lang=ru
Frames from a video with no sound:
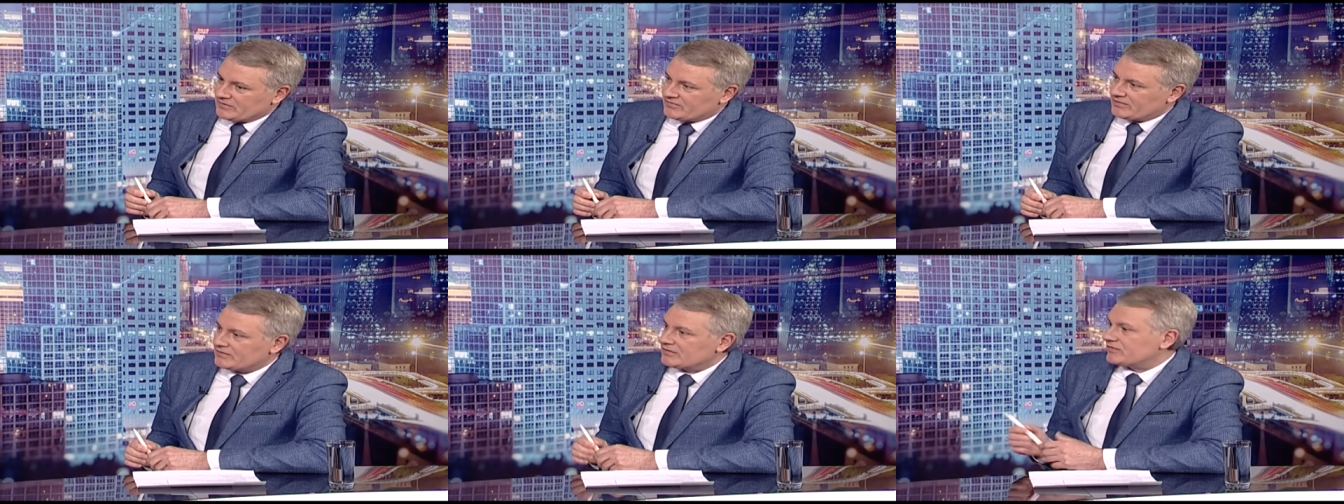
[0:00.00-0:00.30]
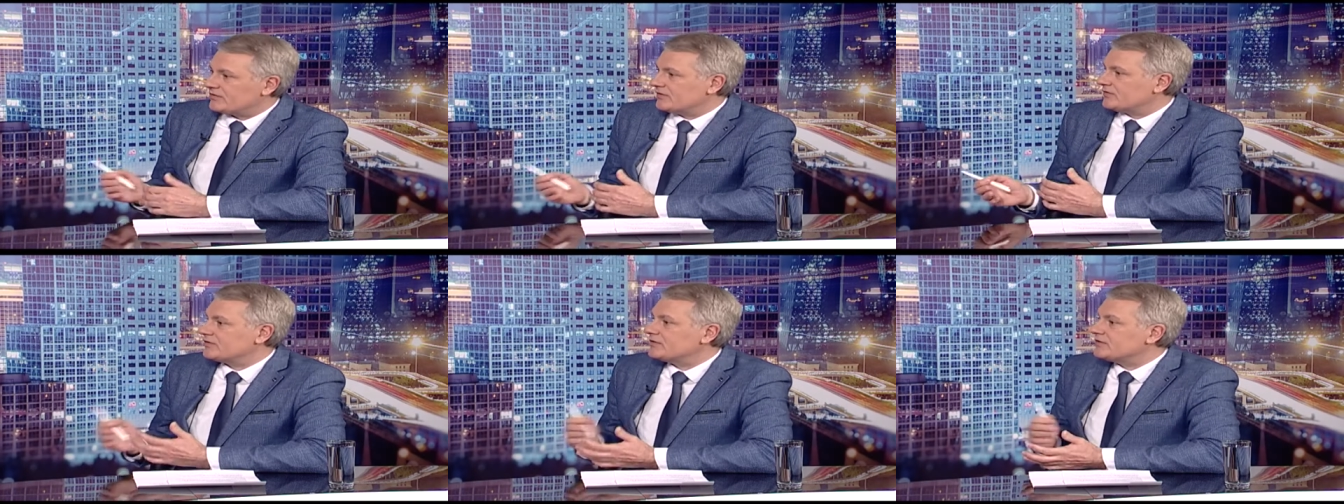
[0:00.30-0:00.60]

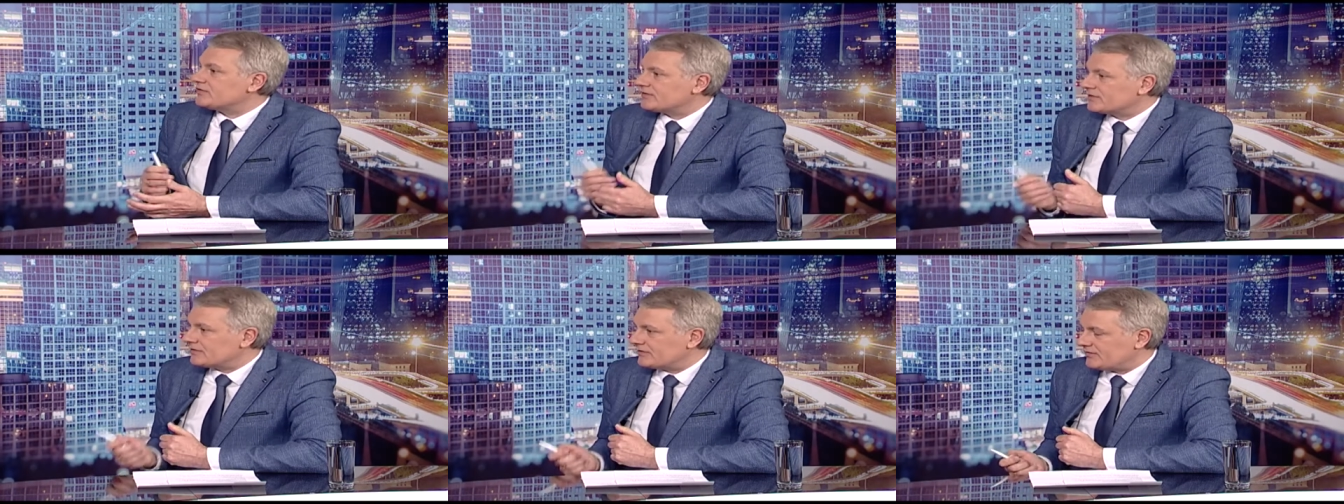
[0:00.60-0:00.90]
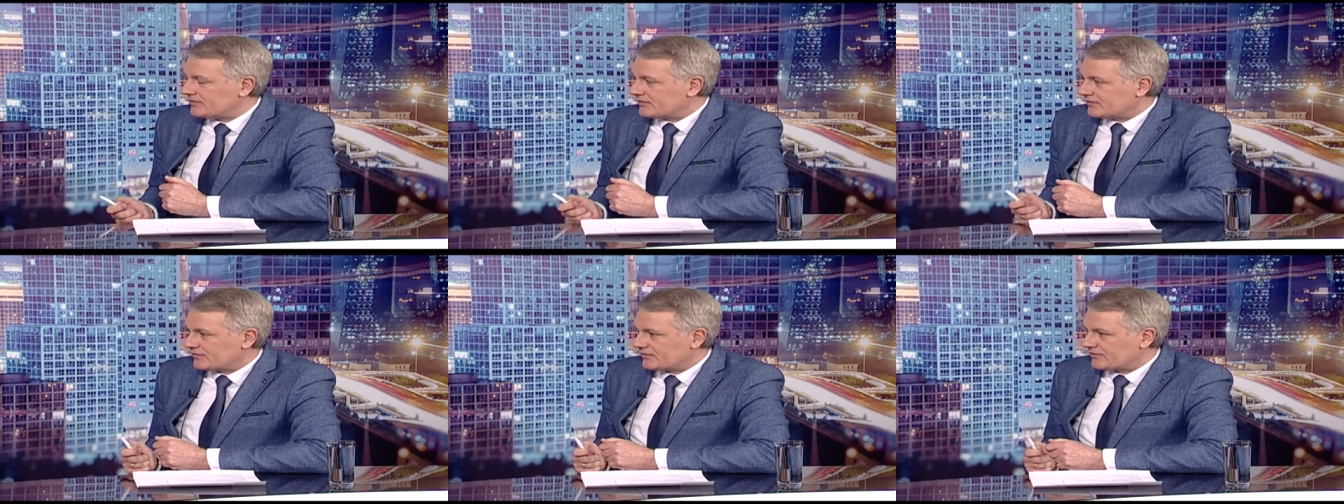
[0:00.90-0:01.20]
согласиться, не
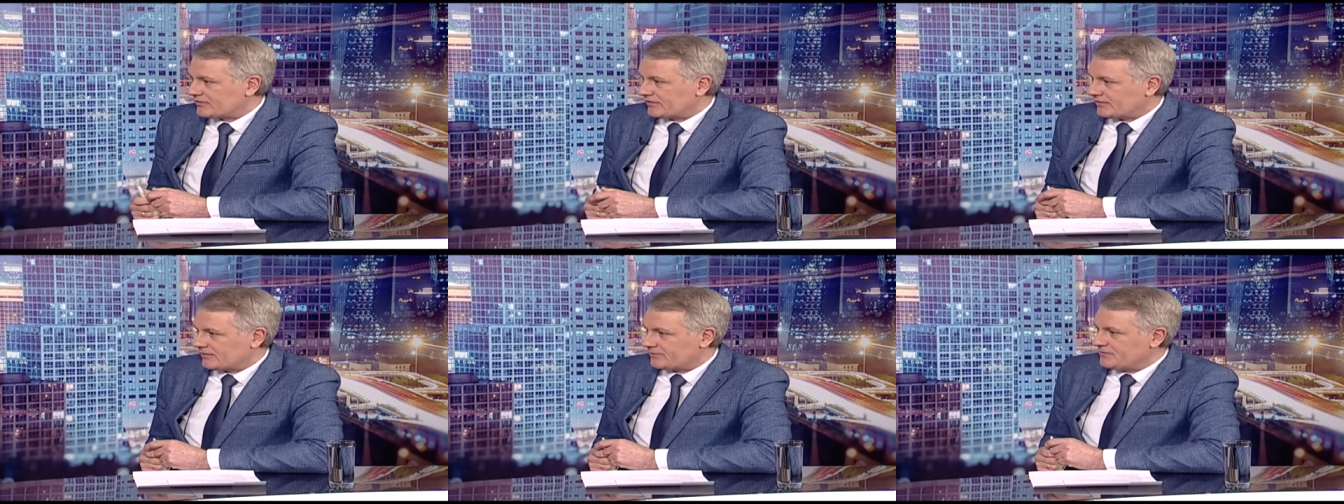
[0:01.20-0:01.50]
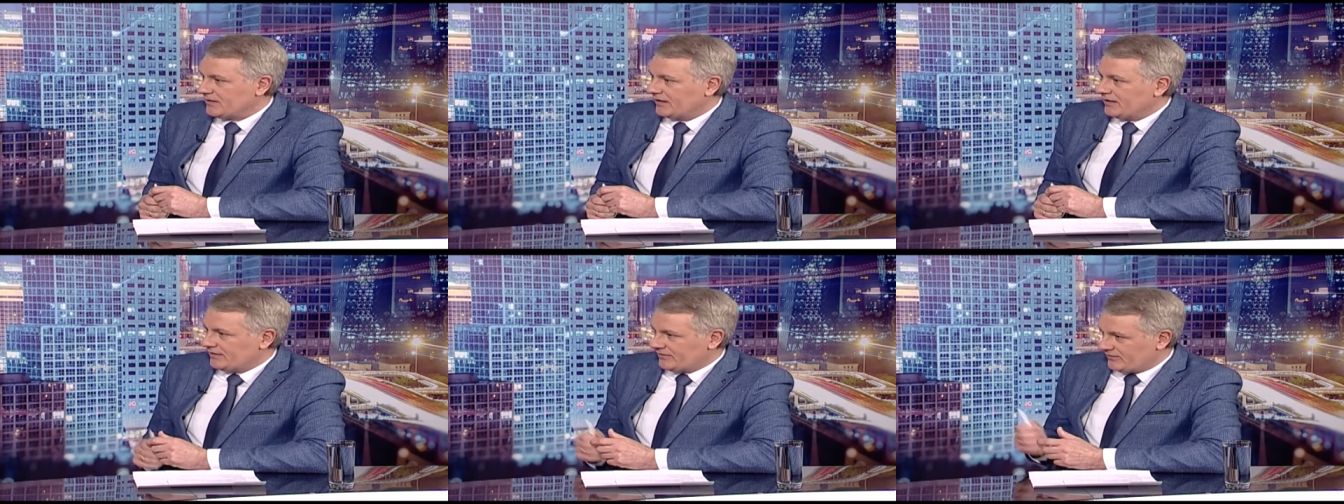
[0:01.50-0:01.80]
согласиться с, этим,
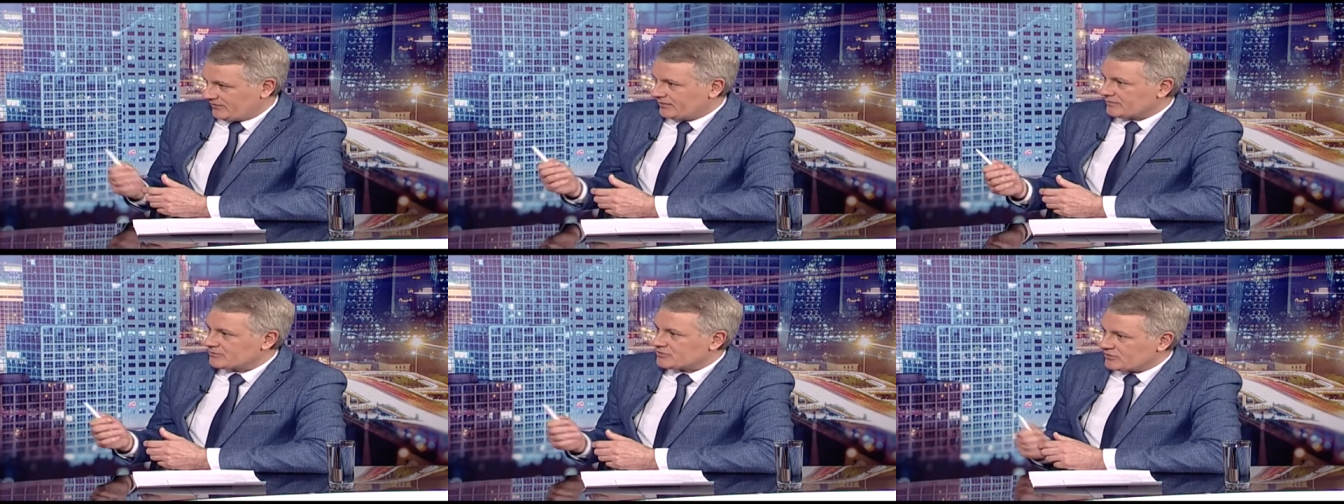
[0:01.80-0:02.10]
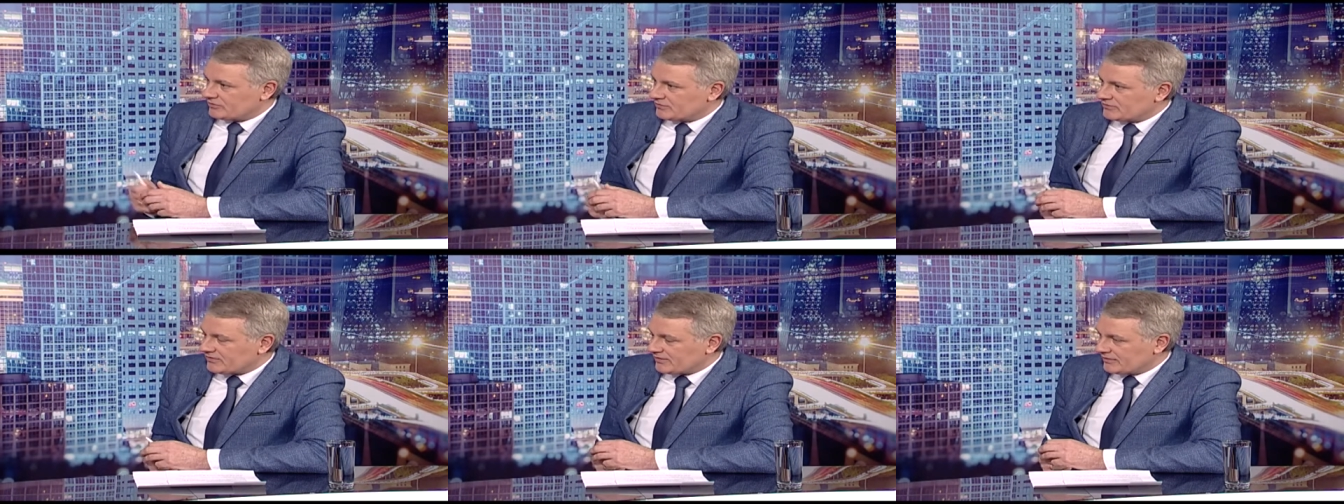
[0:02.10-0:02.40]
с тем,
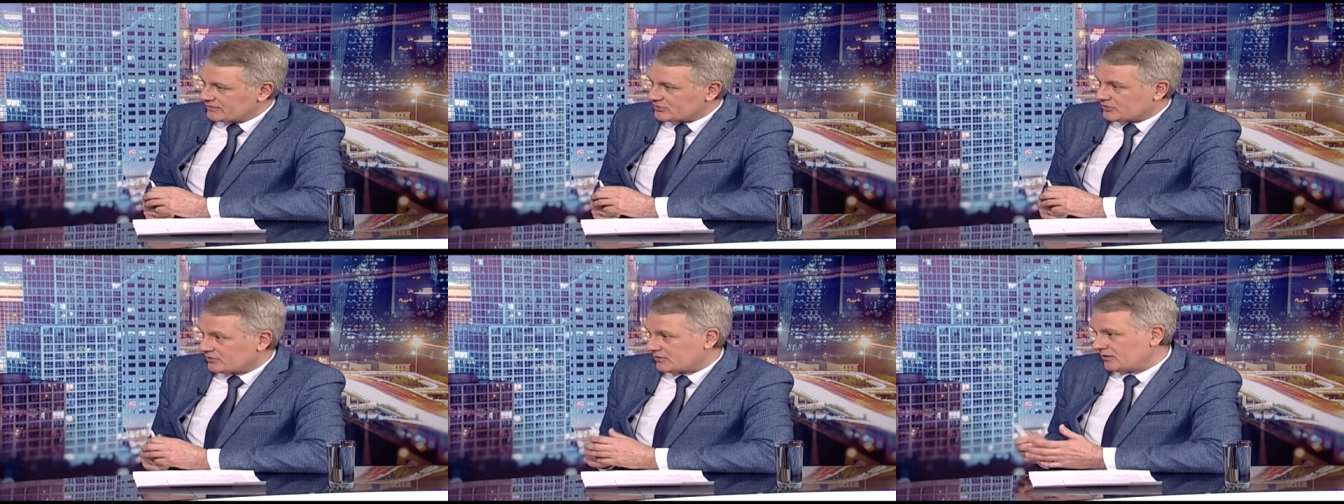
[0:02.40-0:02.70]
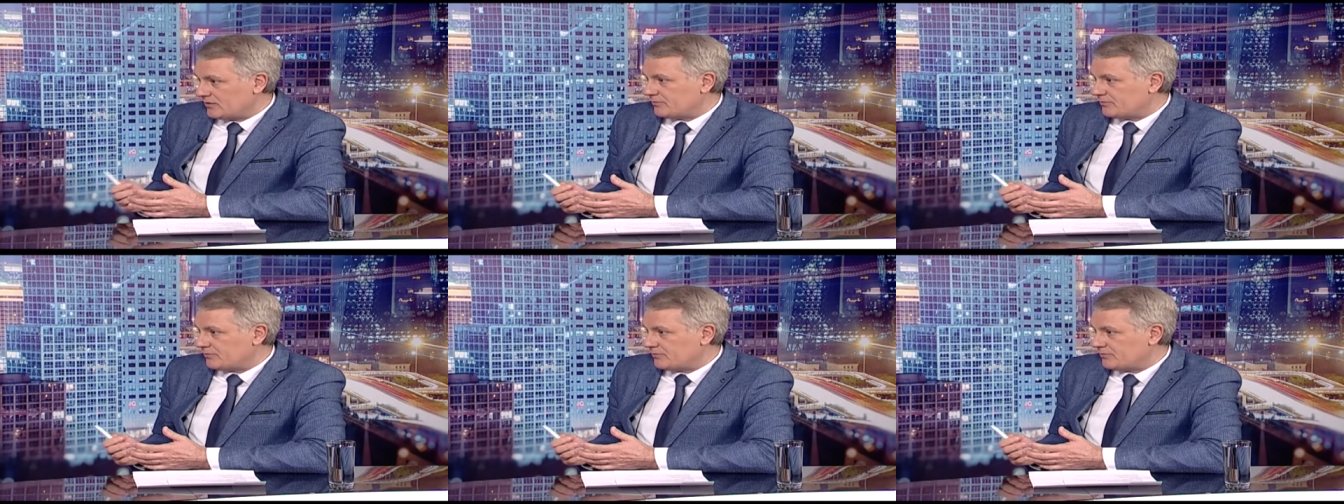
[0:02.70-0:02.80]
что он слышит.